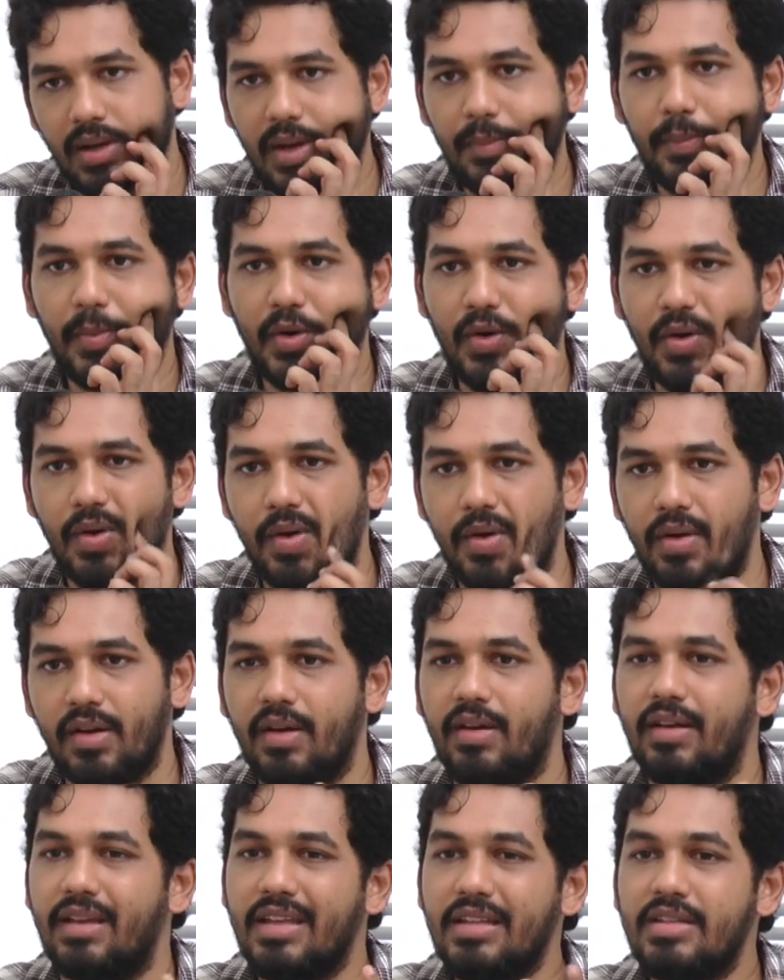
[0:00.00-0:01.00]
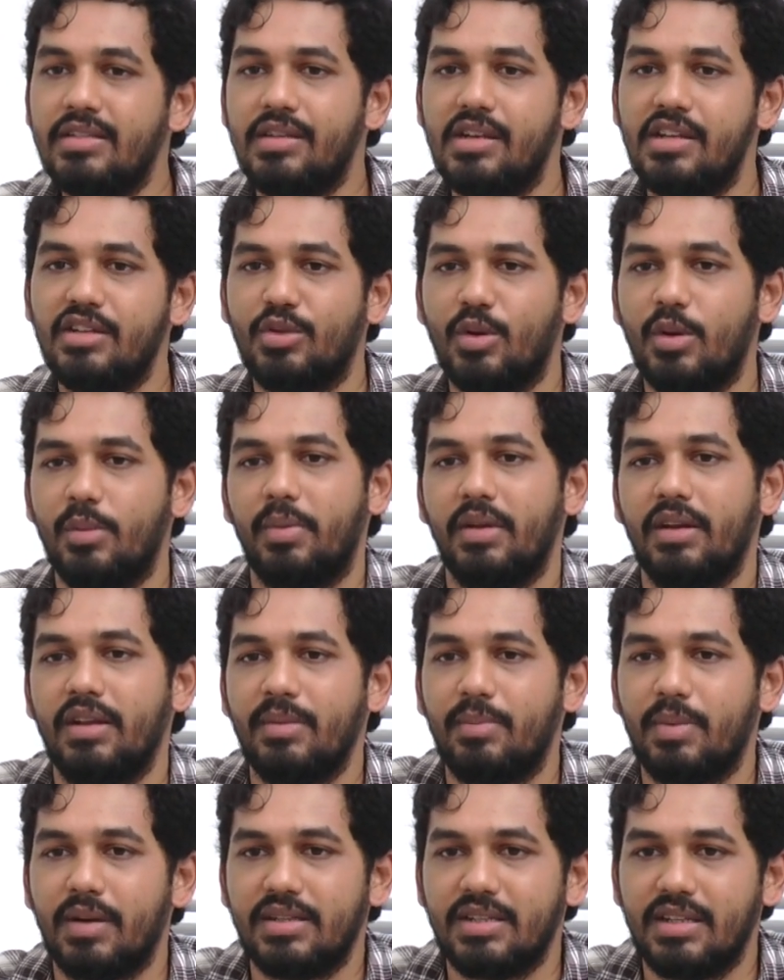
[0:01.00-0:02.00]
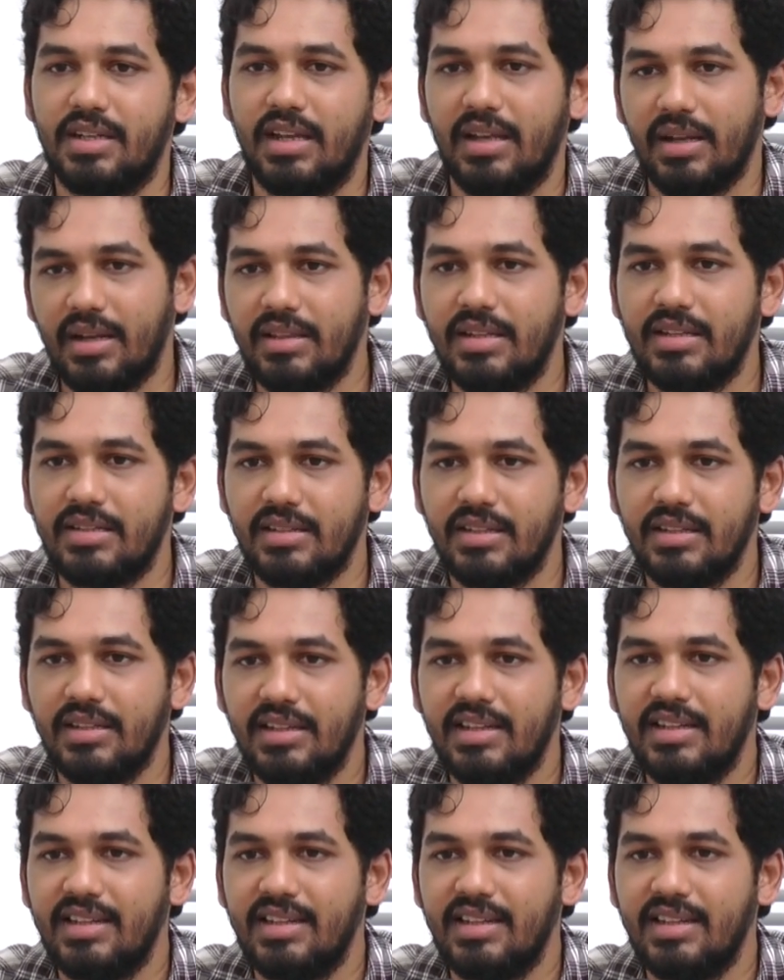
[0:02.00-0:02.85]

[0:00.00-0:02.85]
அப்புறம் இன்ஜுரிஸ் ஒரு பெரிய பிரச்சனையாக இருந்துச்சு